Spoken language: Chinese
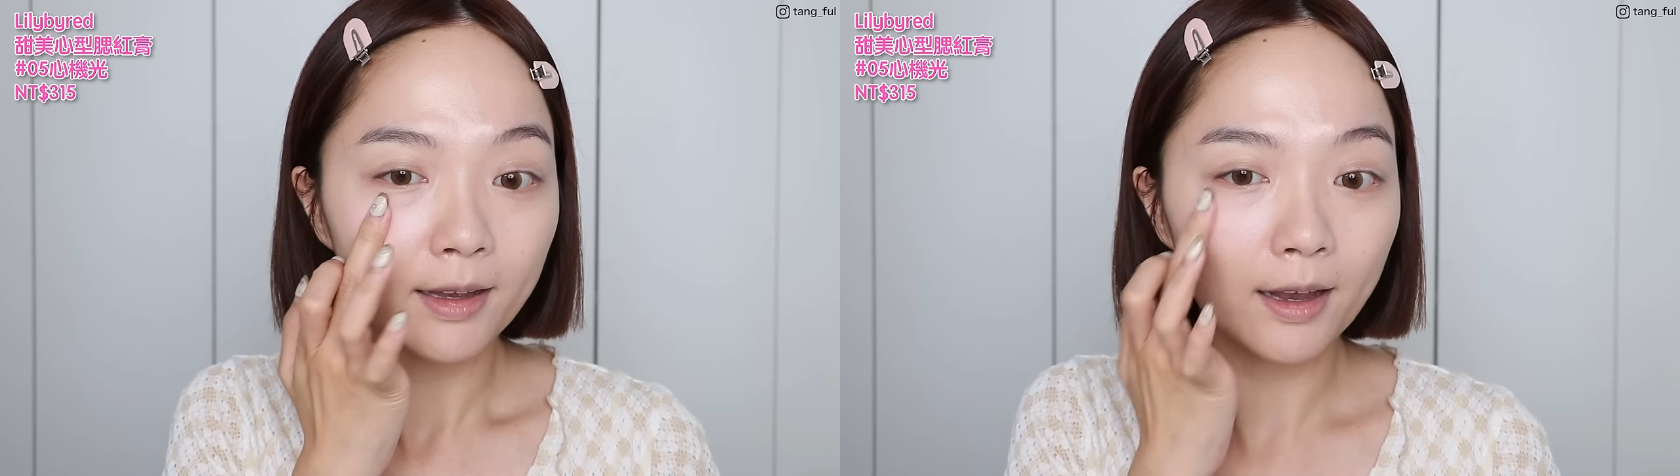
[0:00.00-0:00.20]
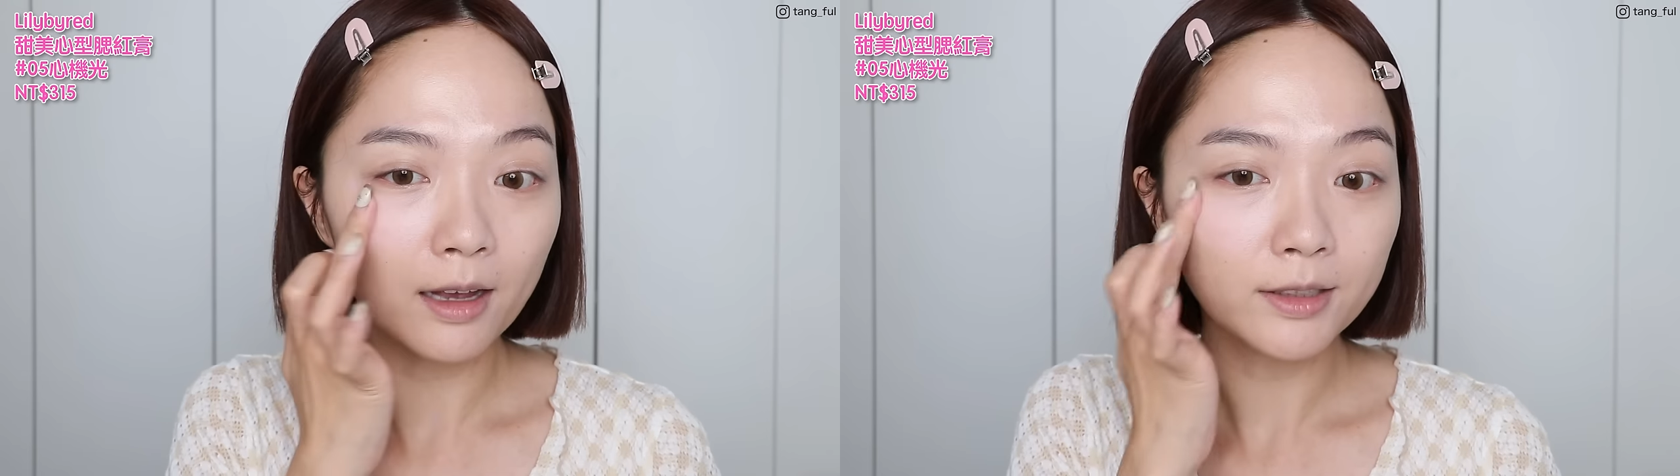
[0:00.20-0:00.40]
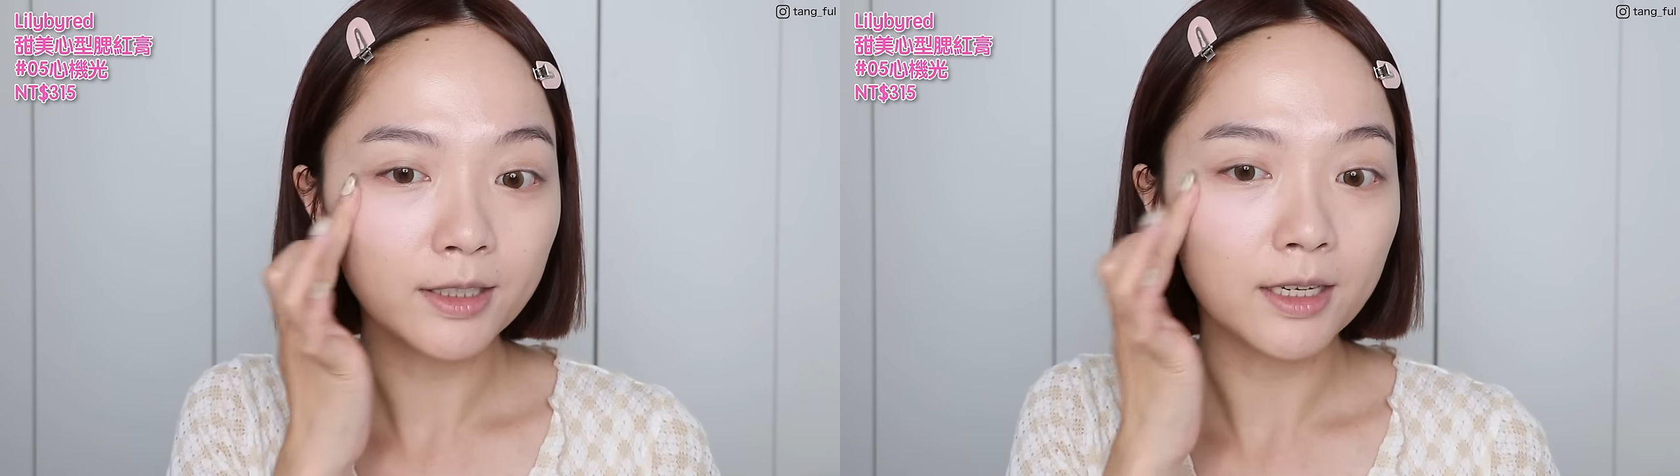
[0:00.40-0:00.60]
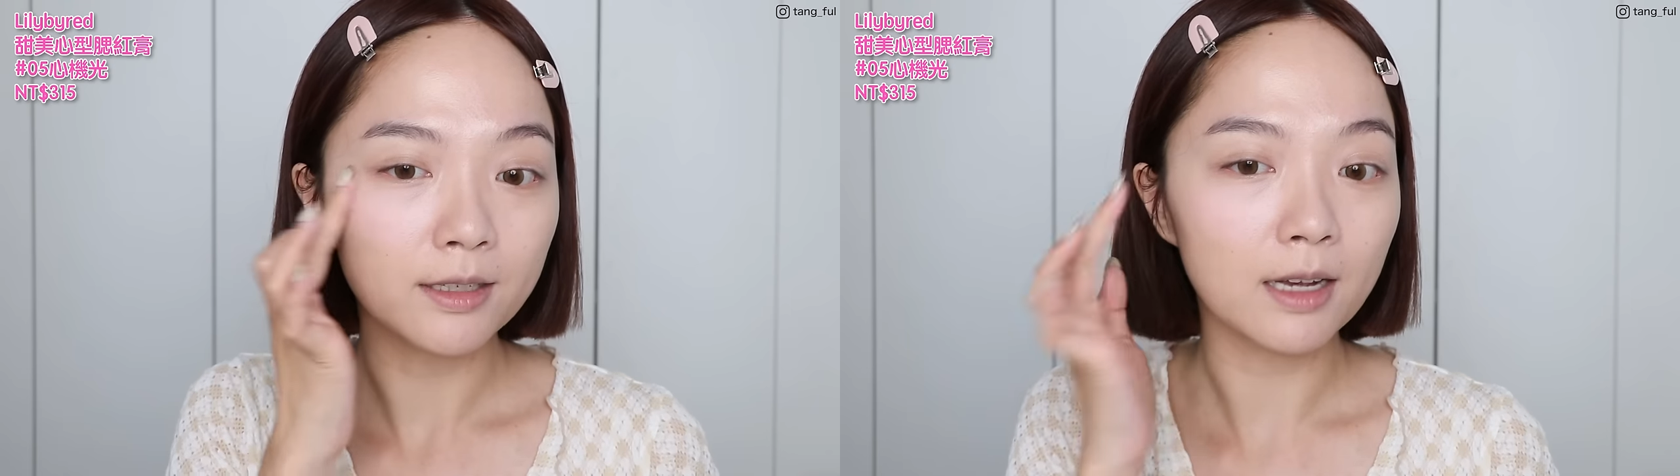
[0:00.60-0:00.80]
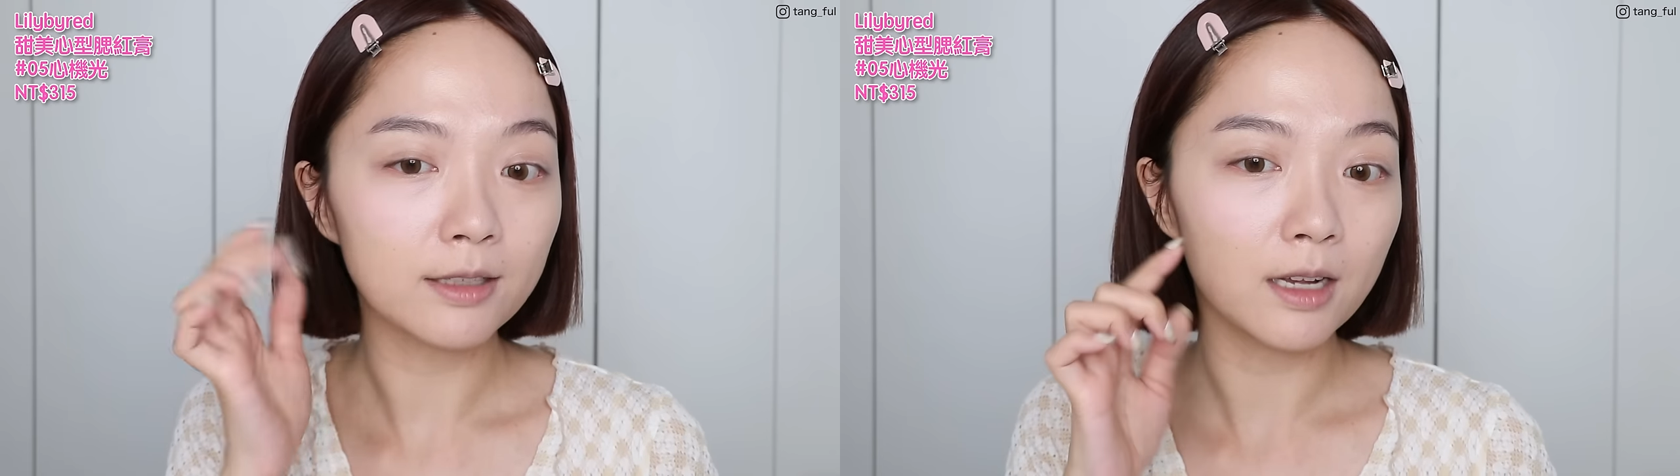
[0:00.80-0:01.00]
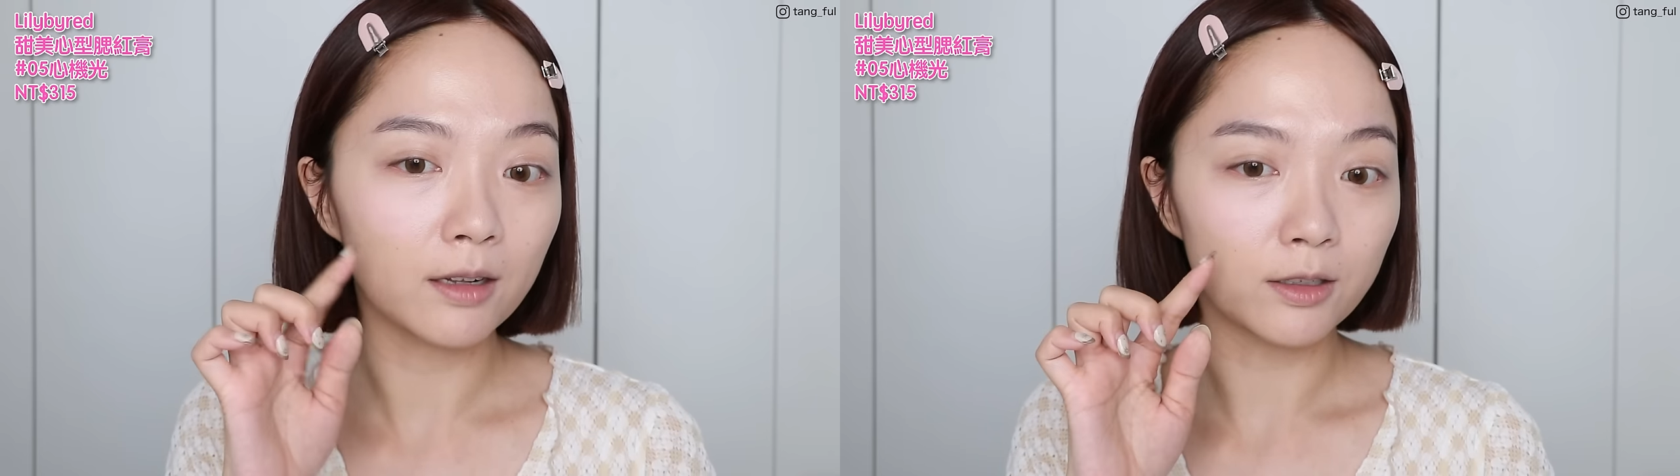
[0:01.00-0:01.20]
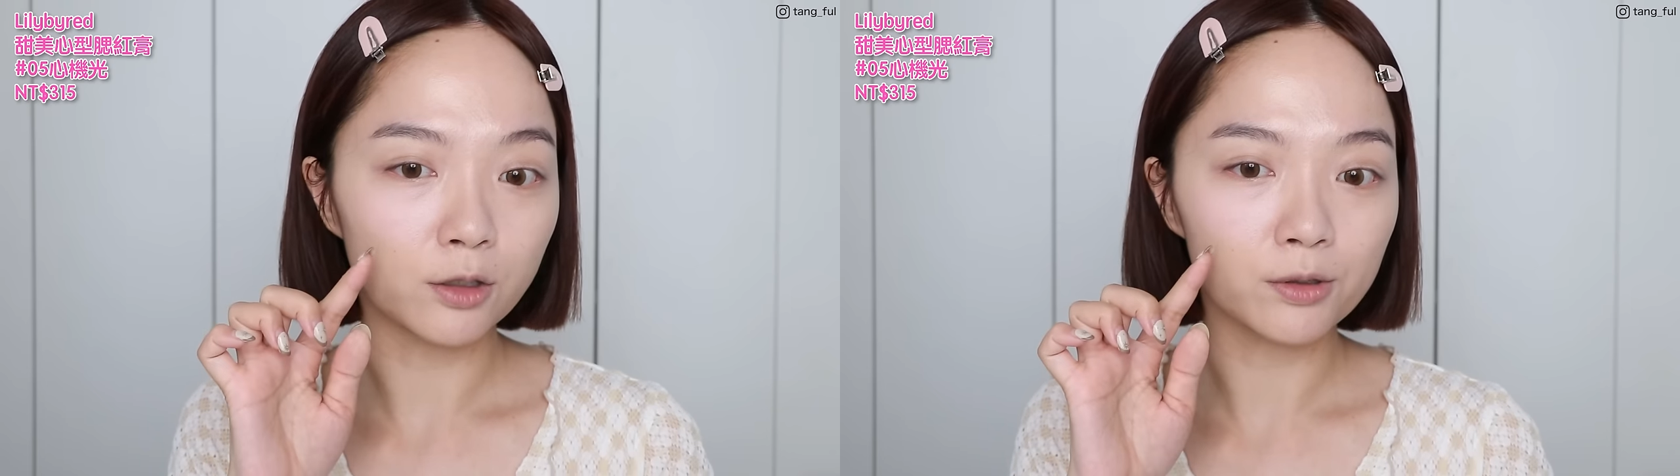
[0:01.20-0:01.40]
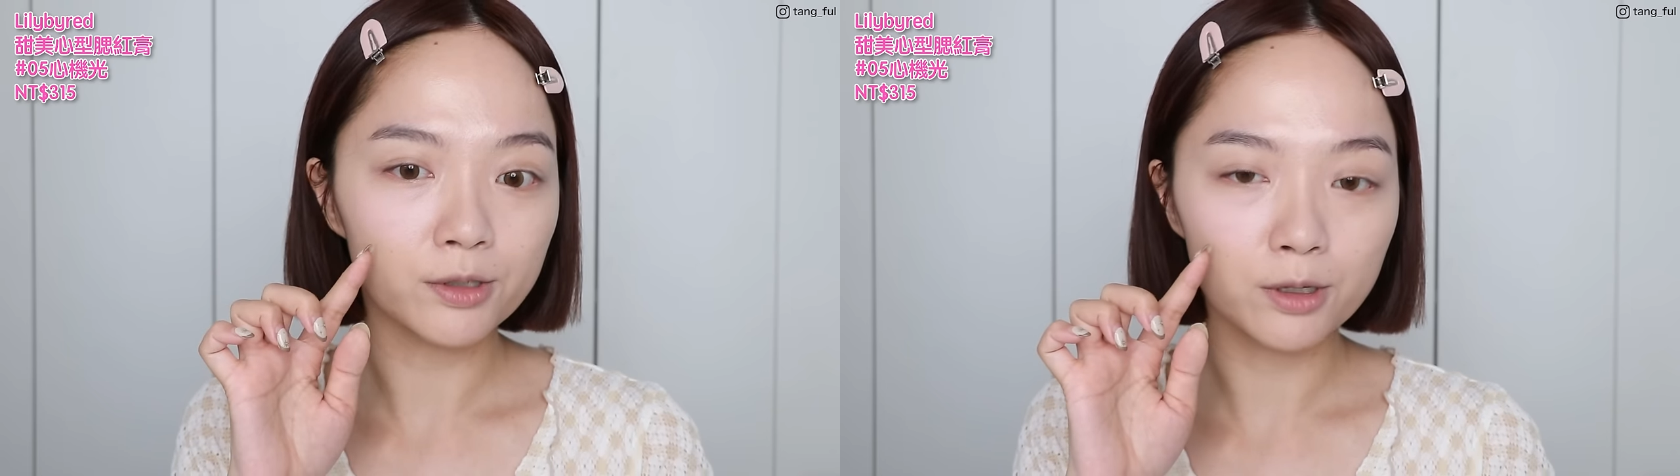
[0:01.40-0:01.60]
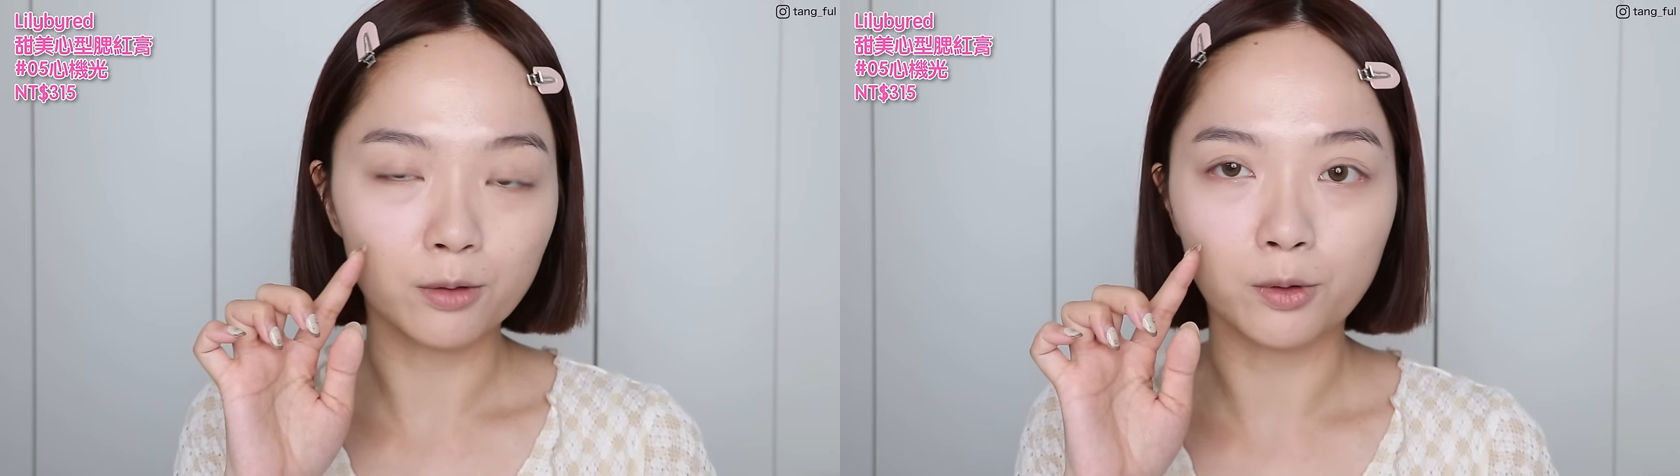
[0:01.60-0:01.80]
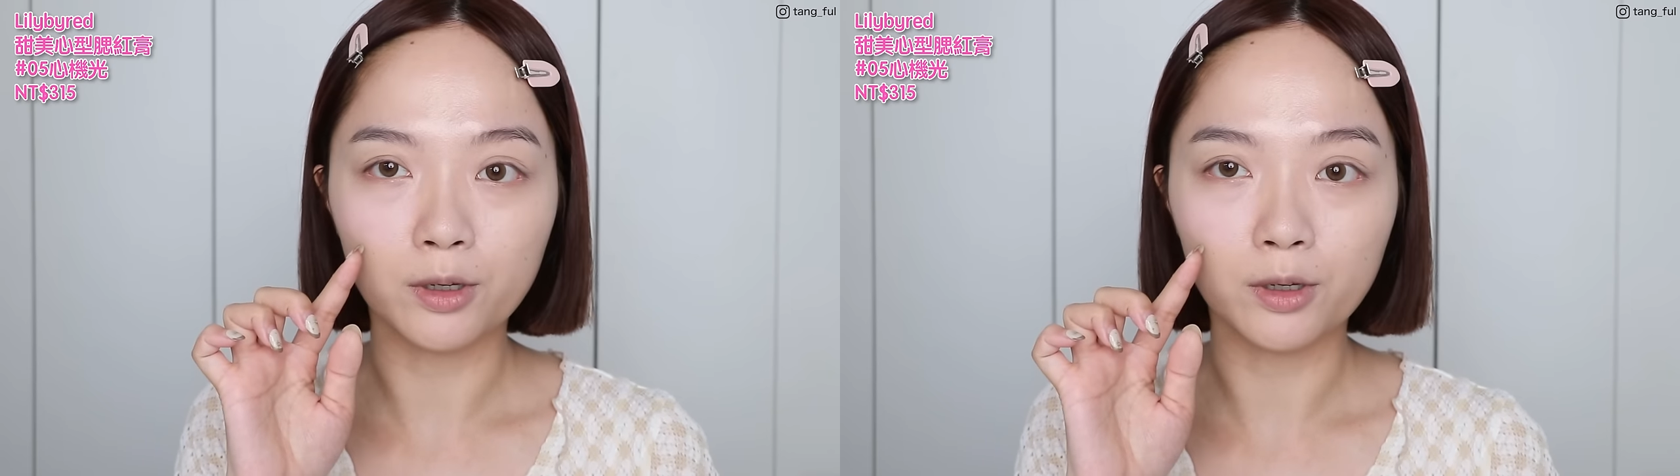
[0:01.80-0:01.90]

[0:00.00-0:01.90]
可以看到这个颜色它上脸之后是这种